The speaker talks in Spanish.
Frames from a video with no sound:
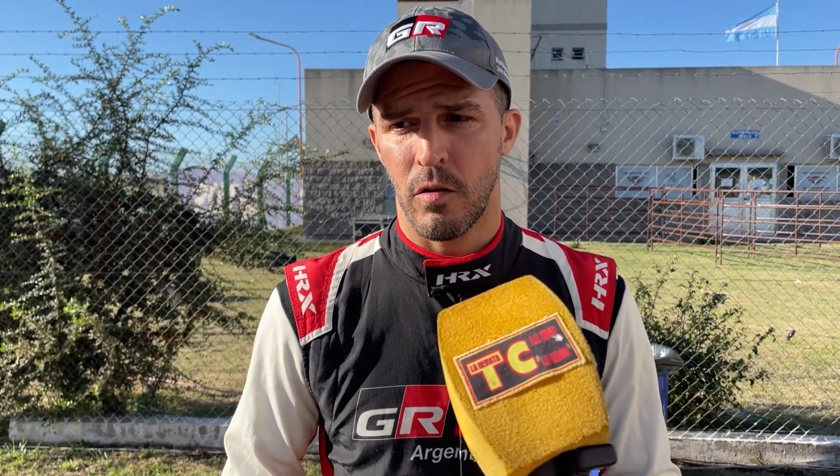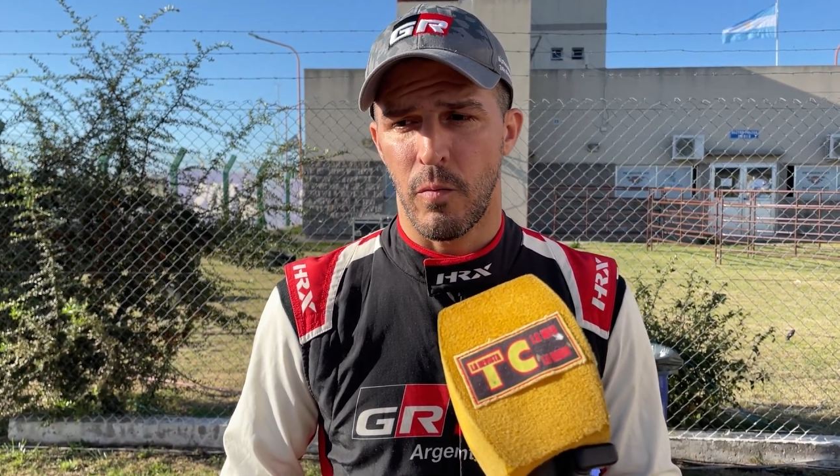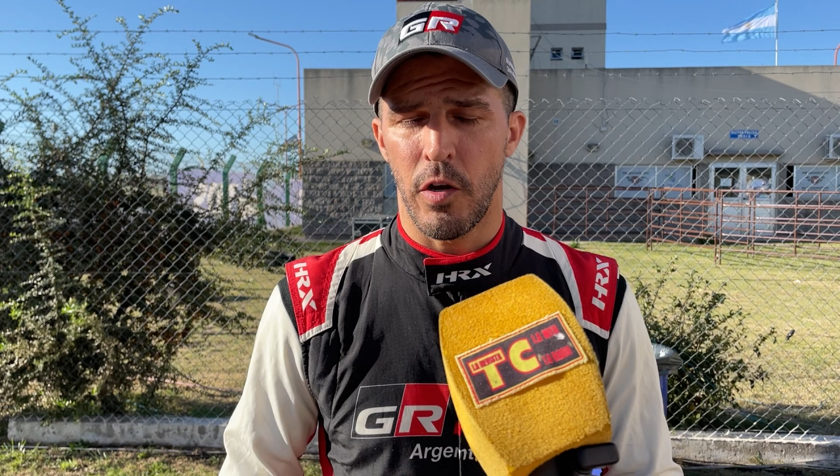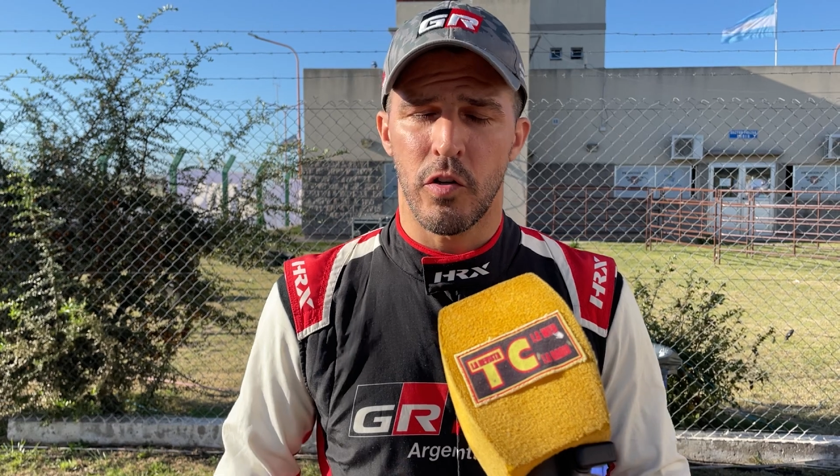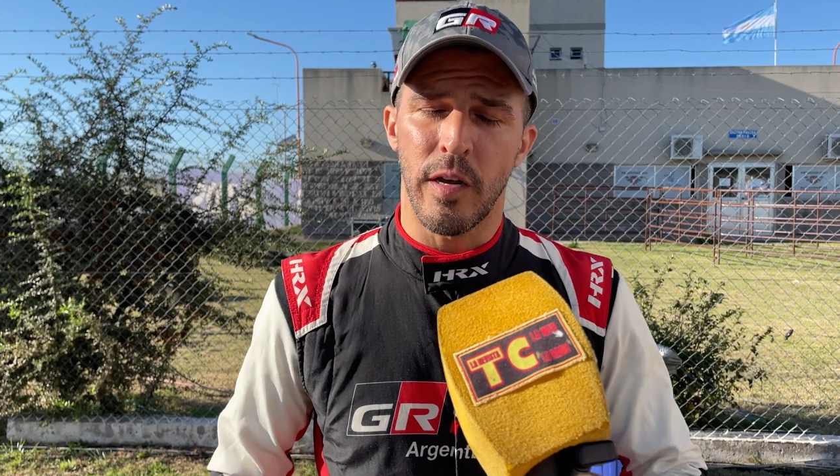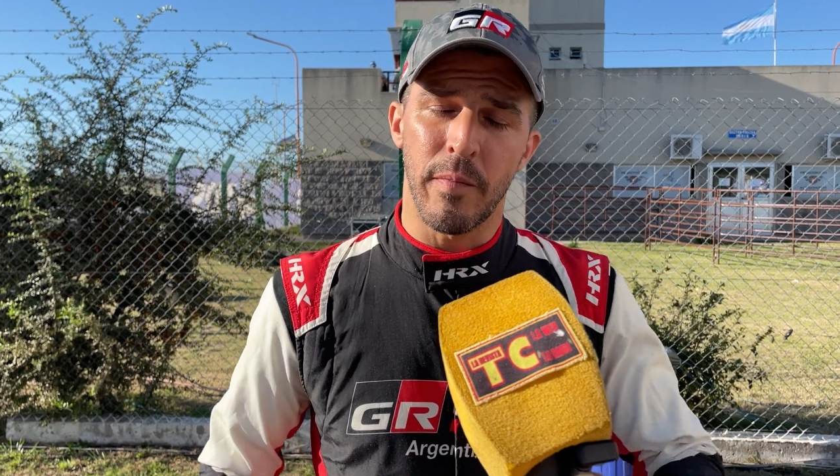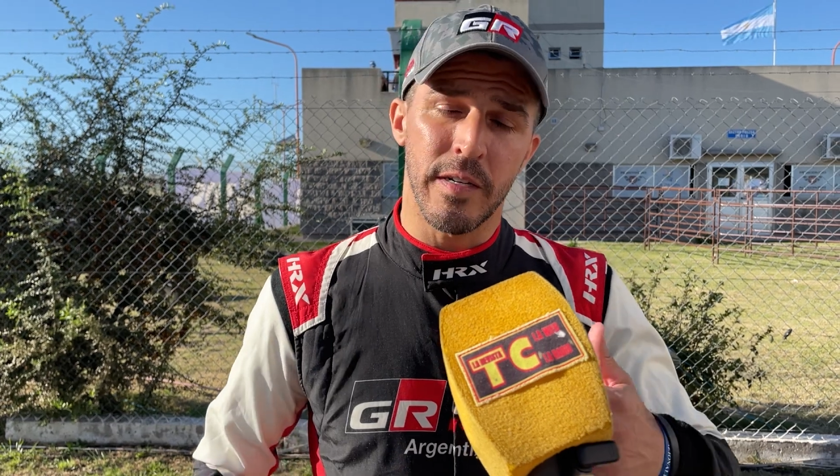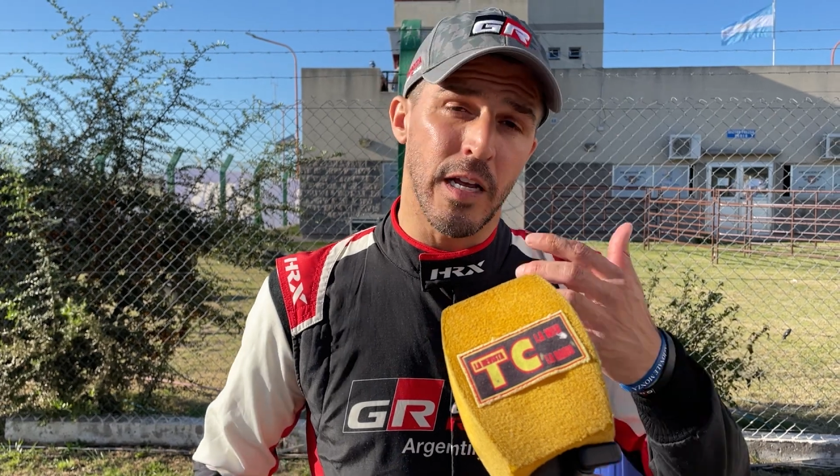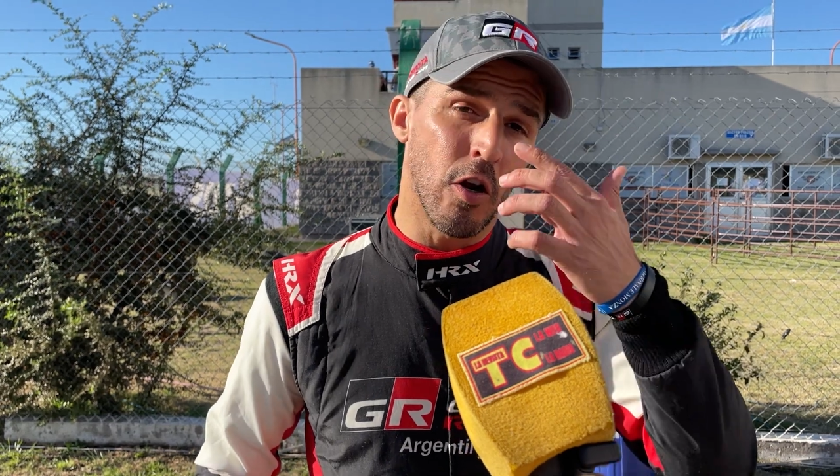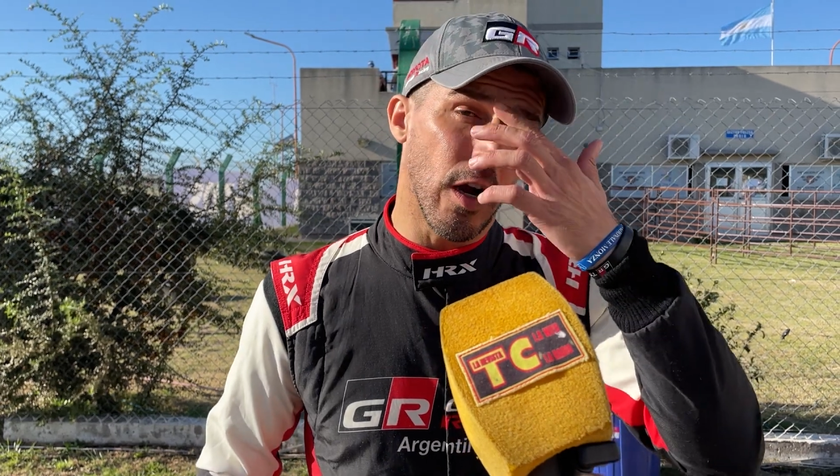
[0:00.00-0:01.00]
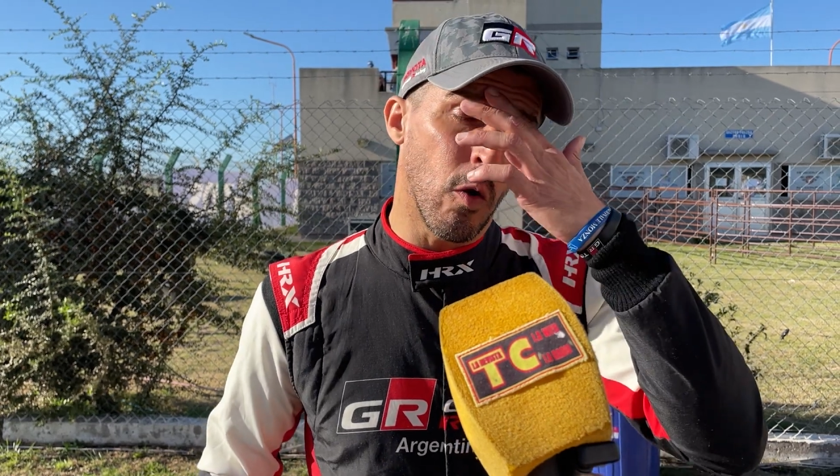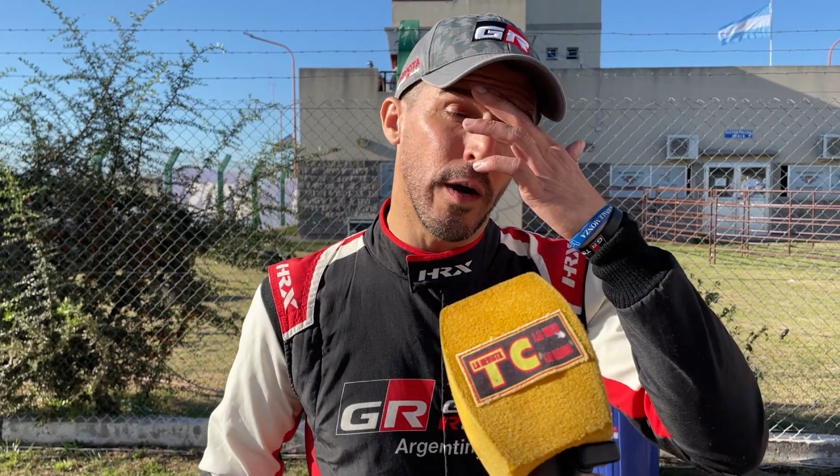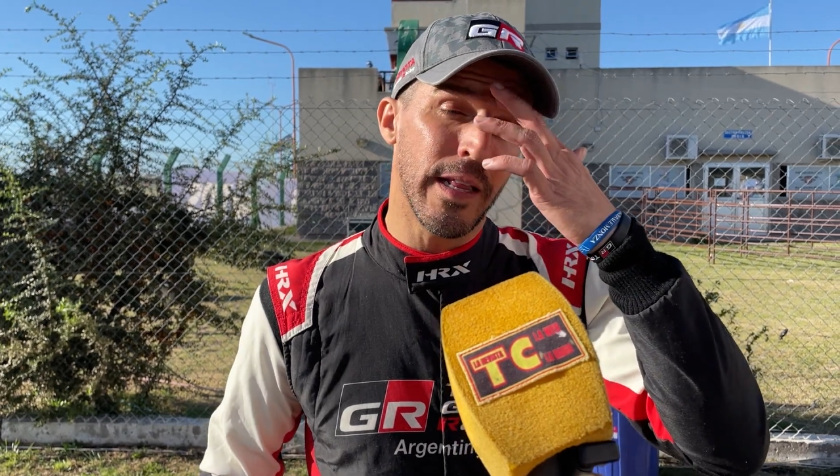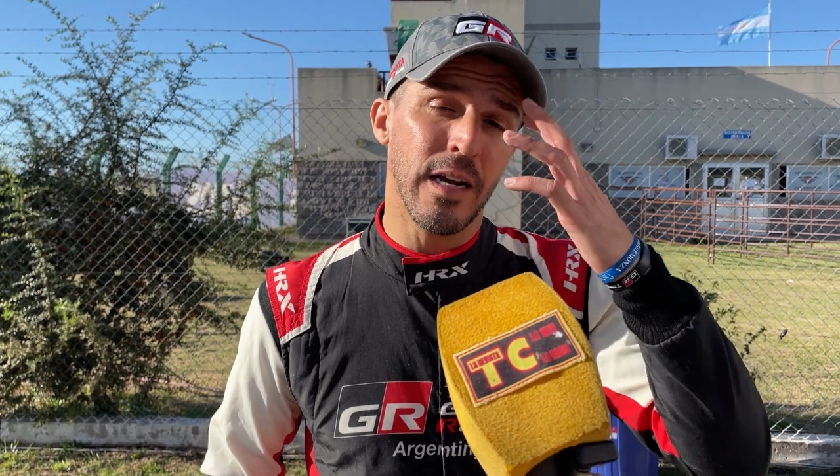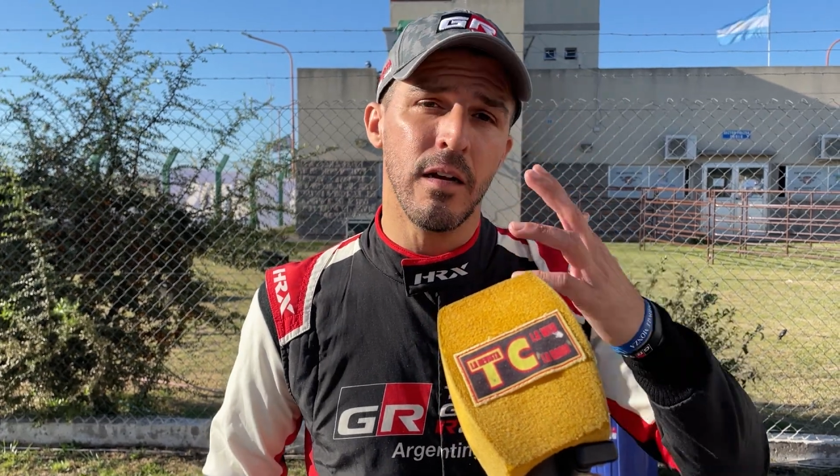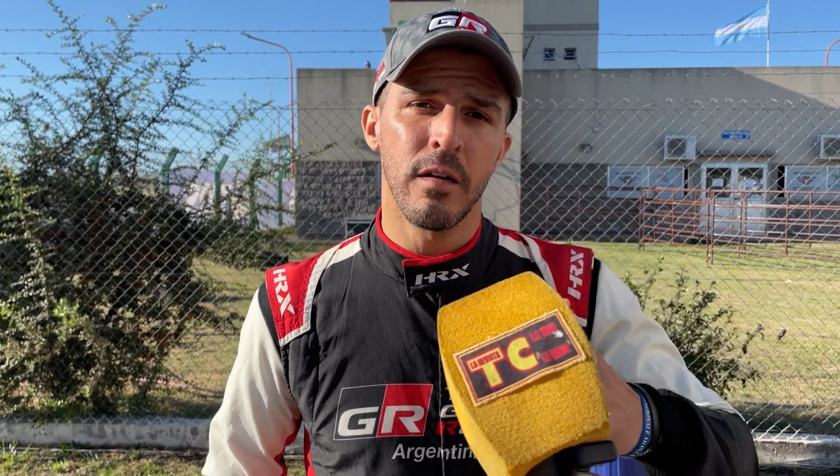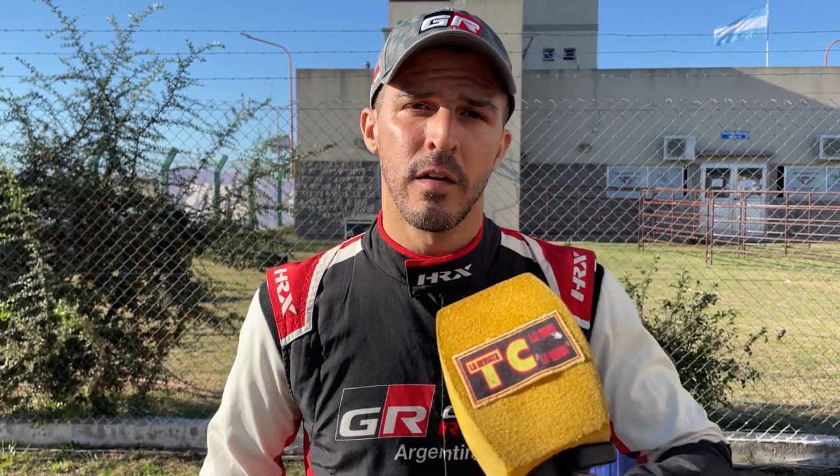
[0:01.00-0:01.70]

como digo siempre, sé lo que cuesta.